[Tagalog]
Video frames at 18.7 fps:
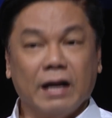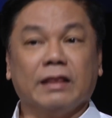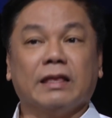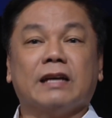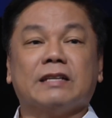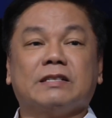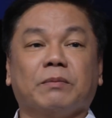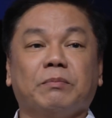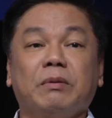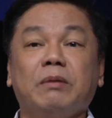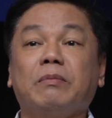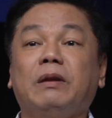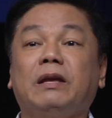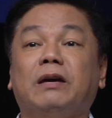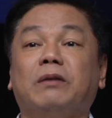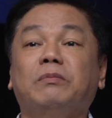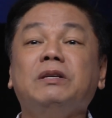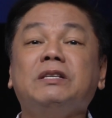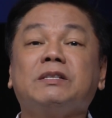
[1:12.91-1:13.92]
At nasa
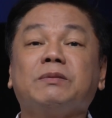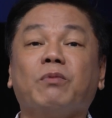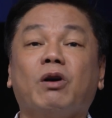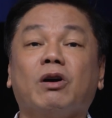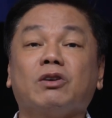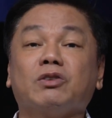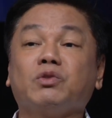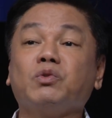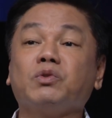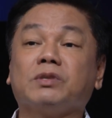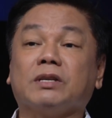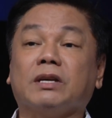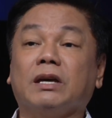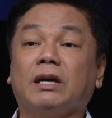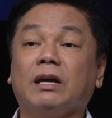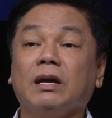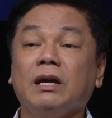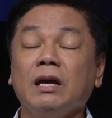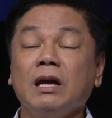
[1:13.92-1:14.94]
Biblia mismo ang susi